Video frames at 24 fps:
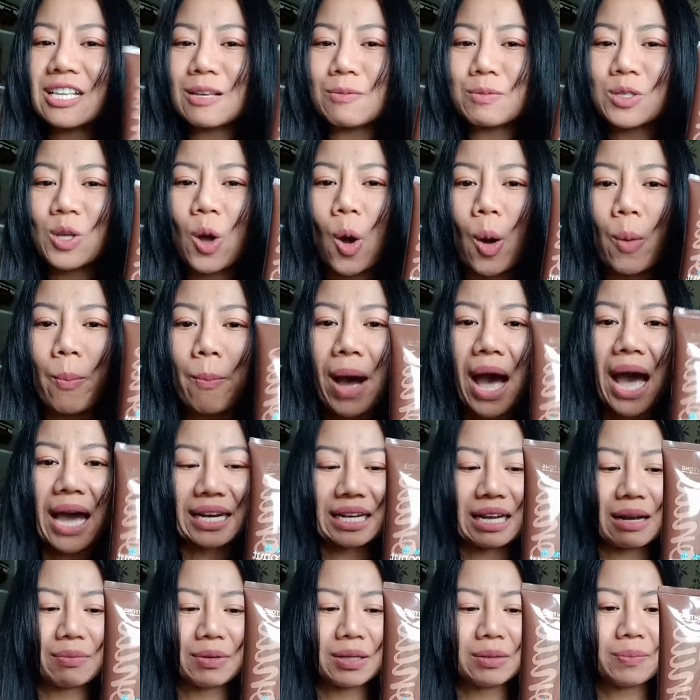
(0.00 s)
42 บาท
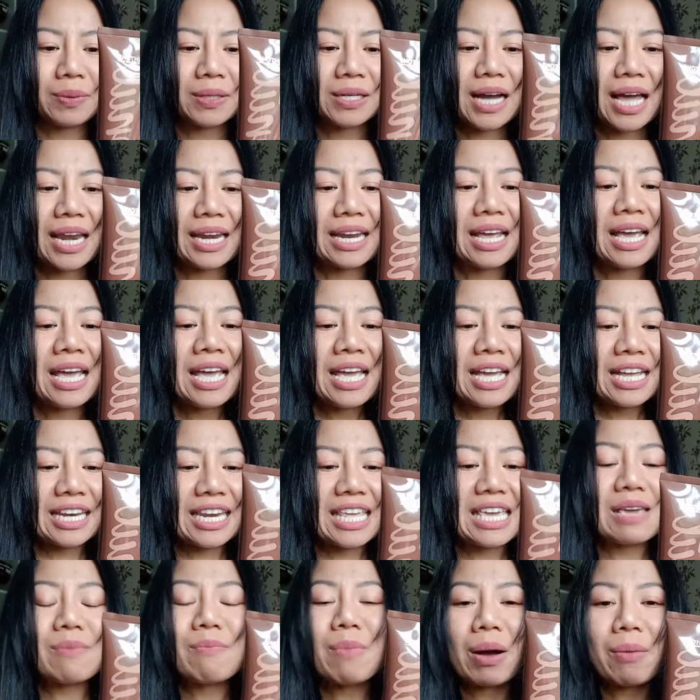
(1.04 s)
ค่ะเพื่อนๆ
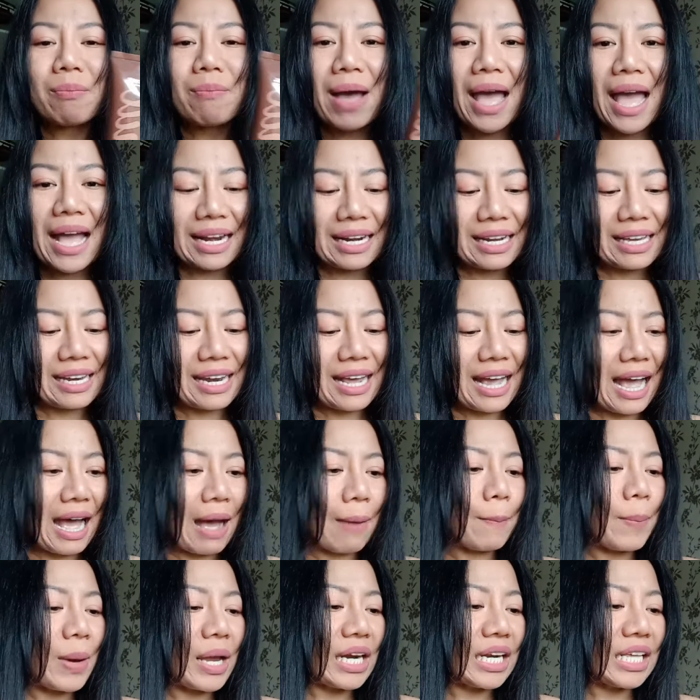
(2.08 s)
ดีมากๆเลยนะคะ
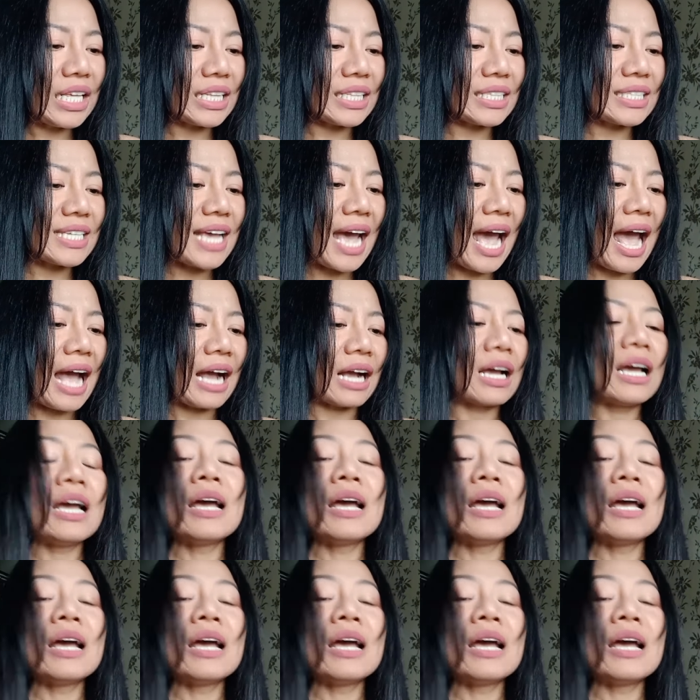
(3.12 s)
ผลิตจาก